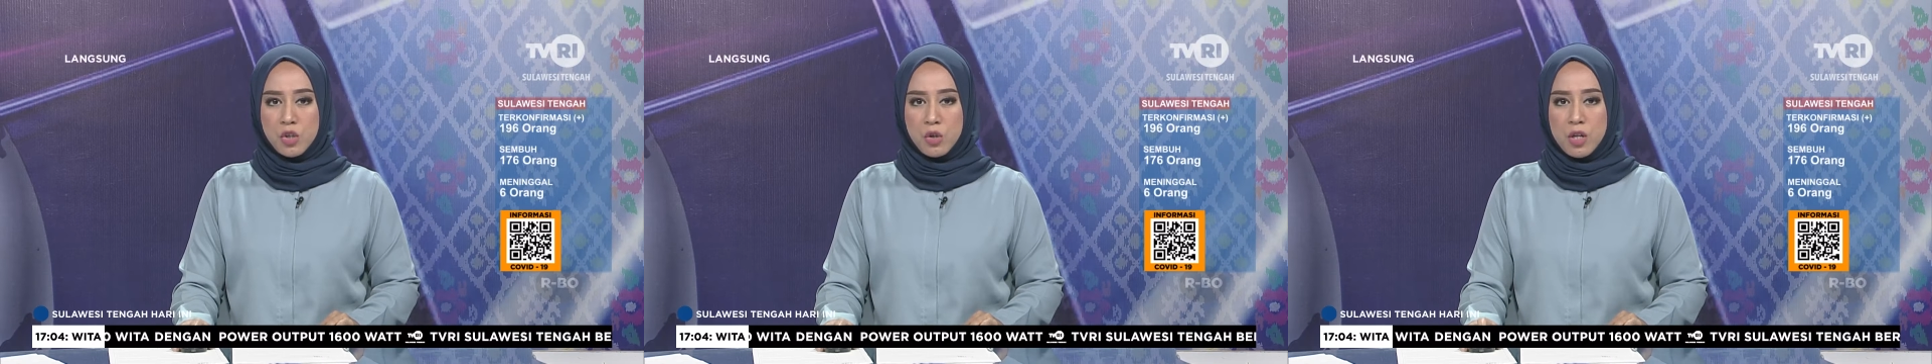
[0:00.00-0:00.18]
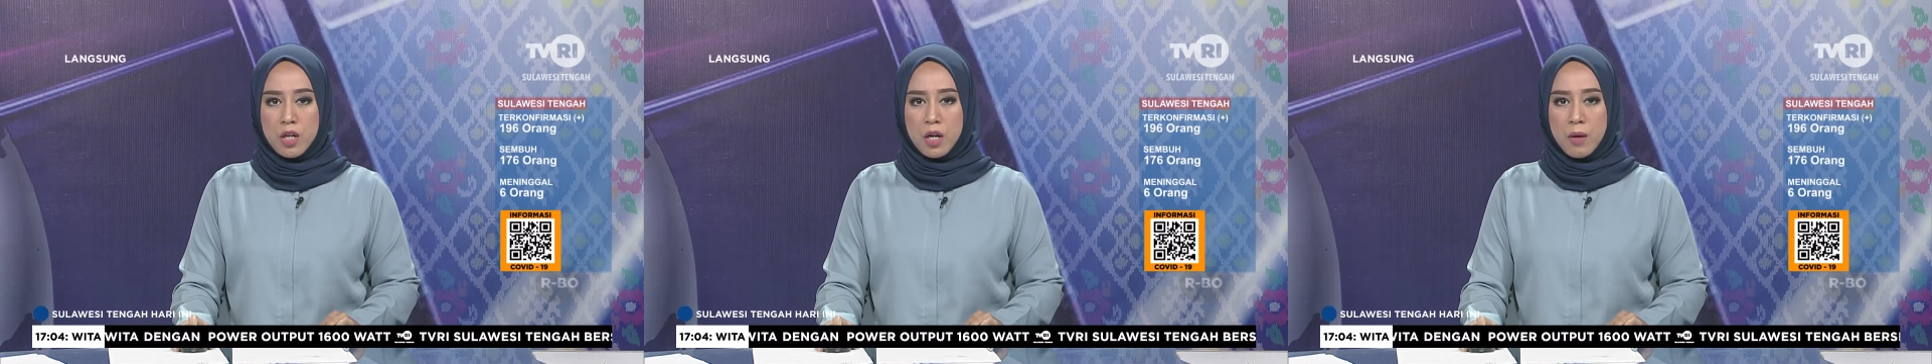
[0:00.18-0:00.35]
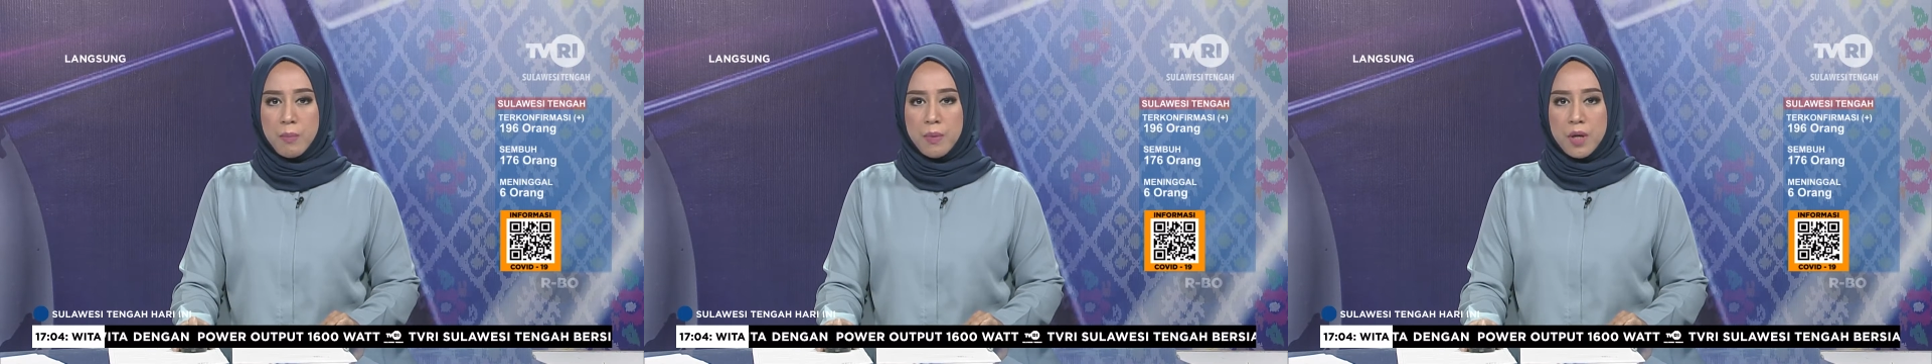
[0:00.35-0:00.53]

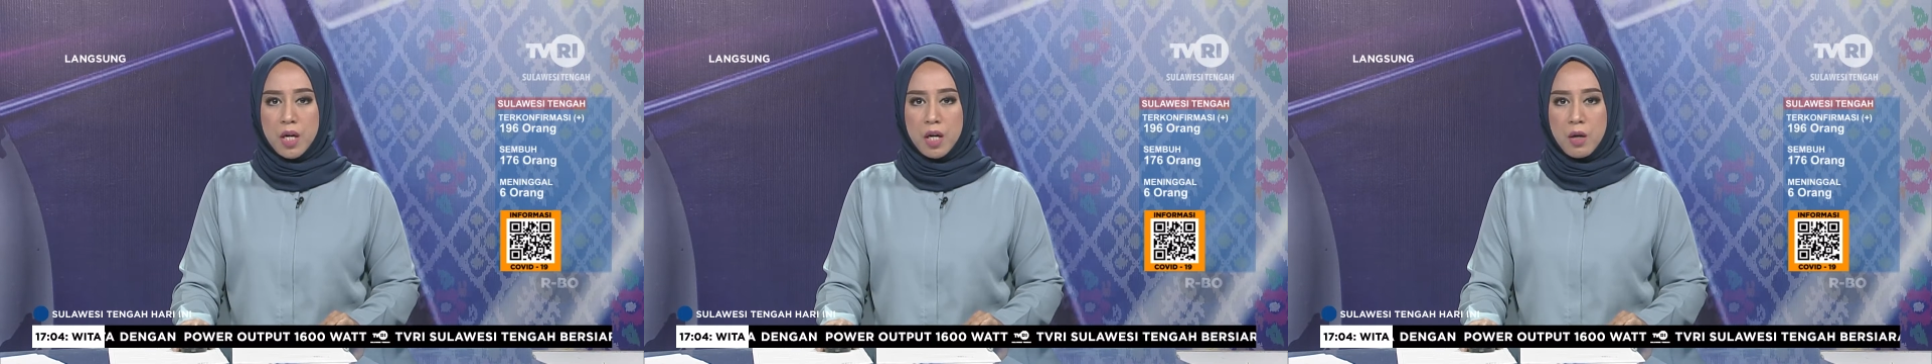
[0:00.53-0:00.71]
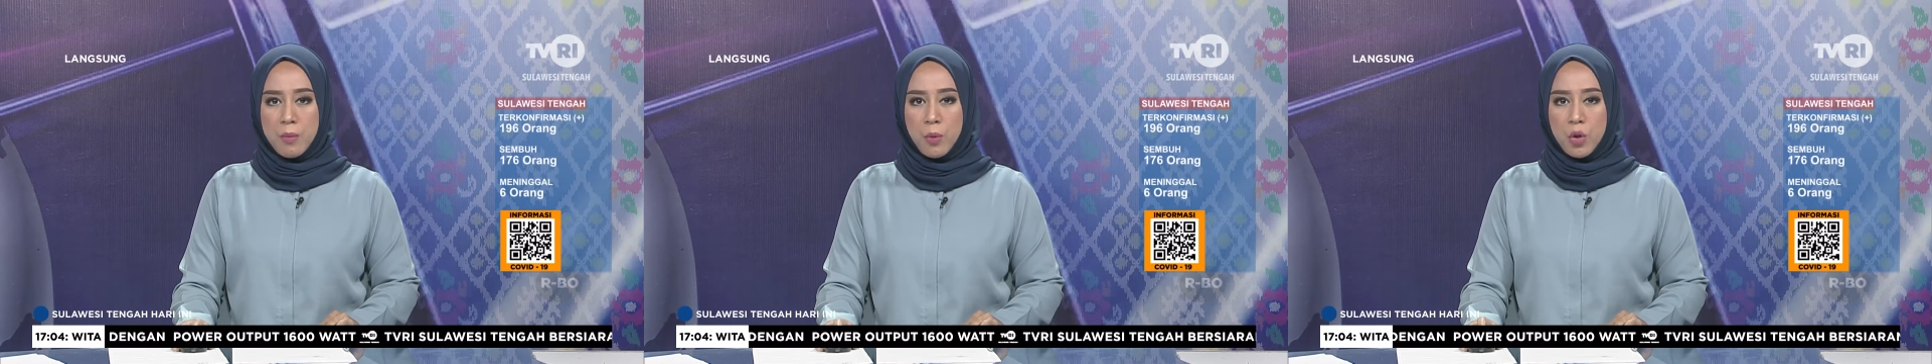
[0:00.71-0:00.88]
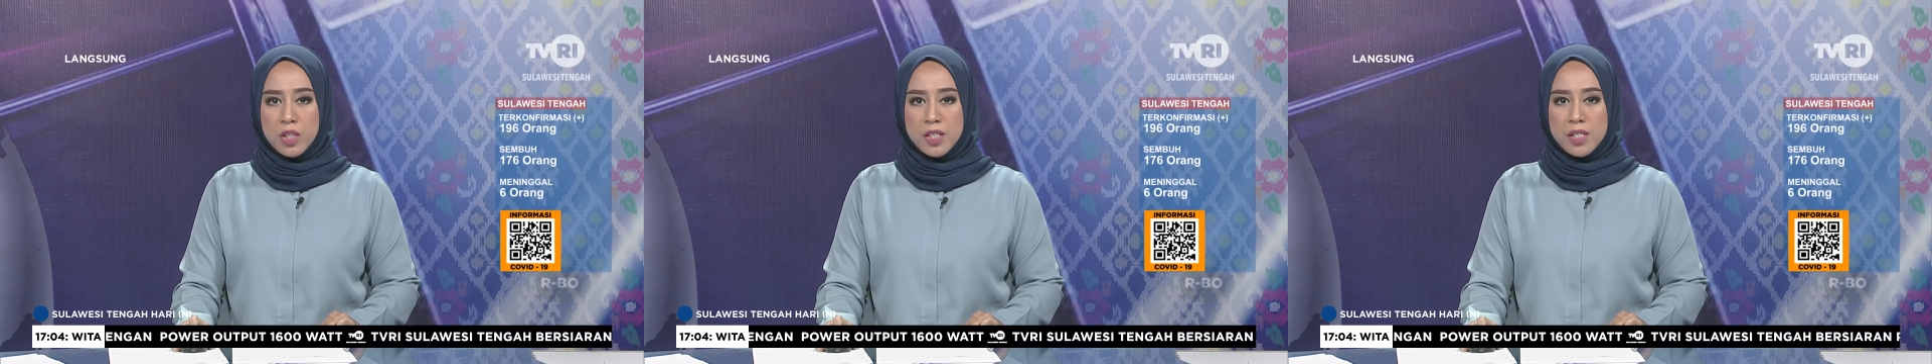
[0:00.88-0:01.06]
saudara
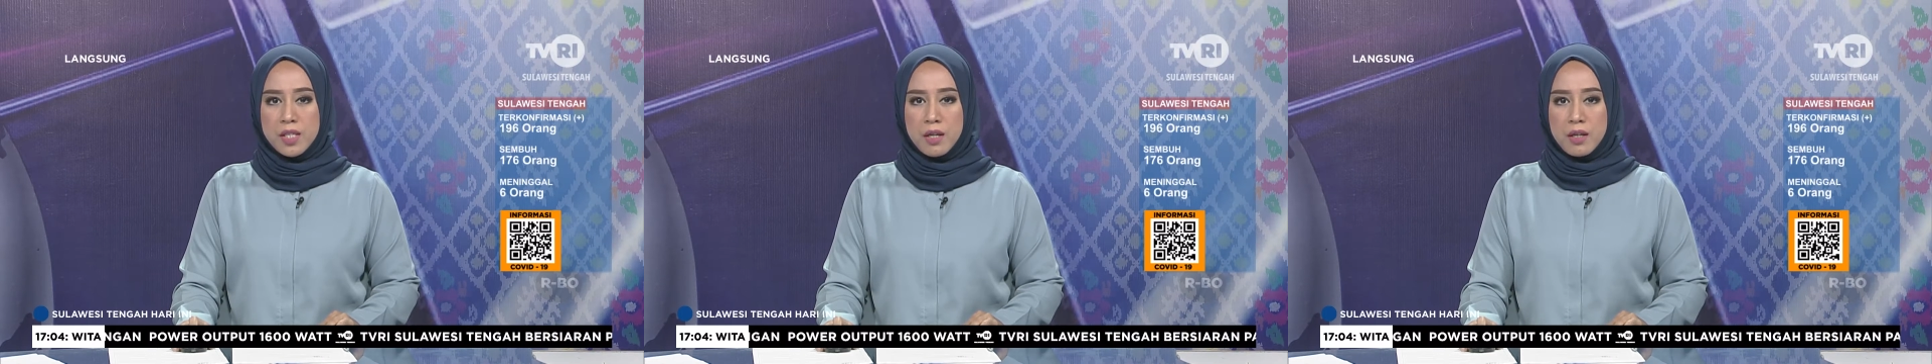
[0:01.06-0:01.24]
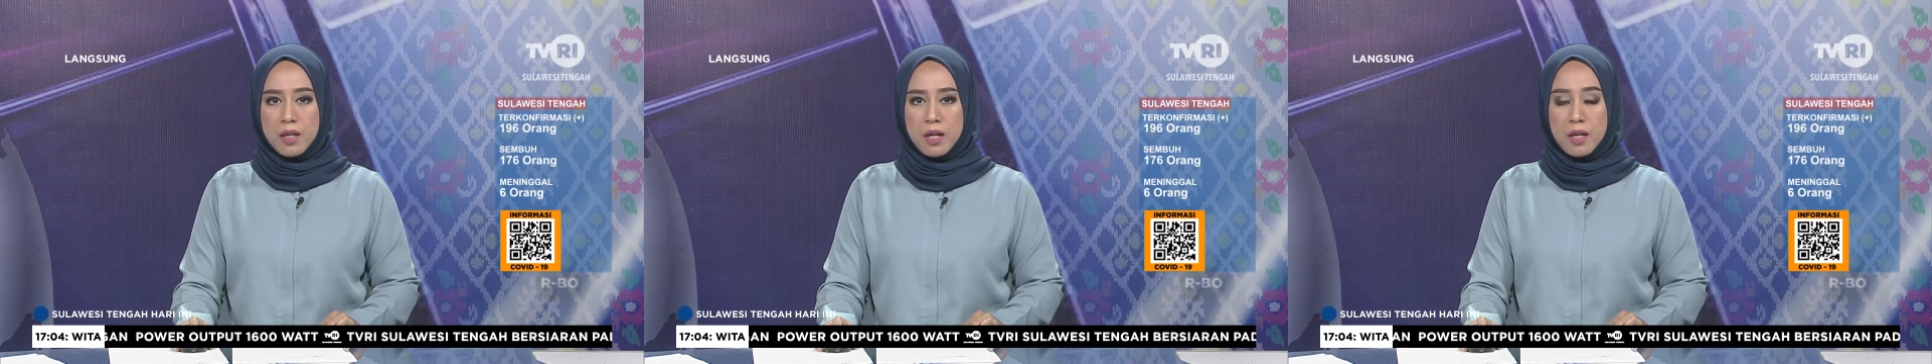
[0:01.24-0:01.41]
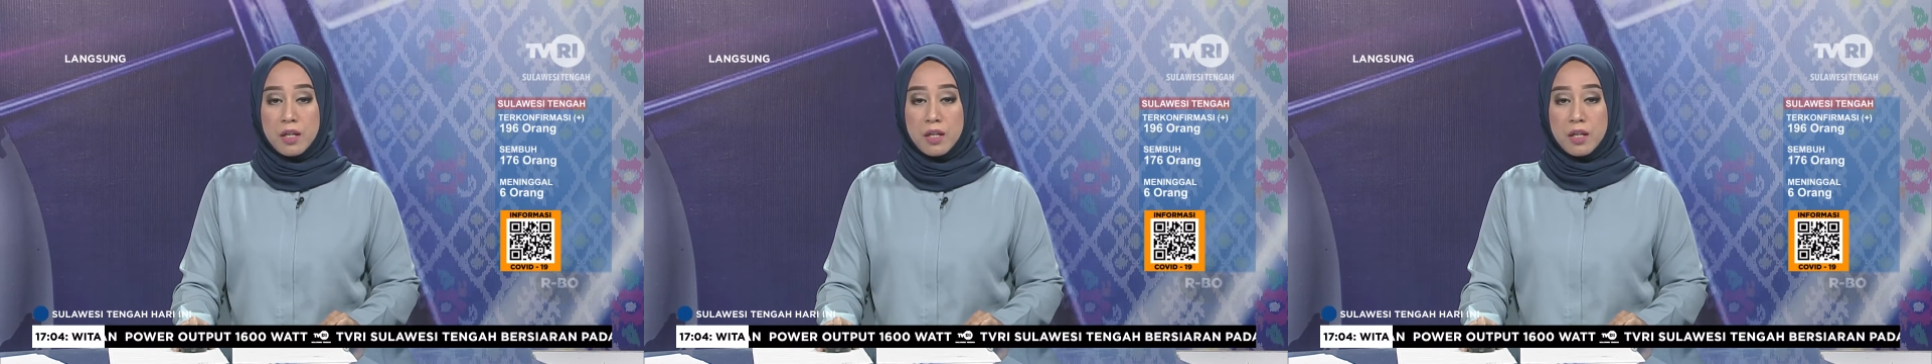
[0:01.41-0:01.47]
pihak kepolisian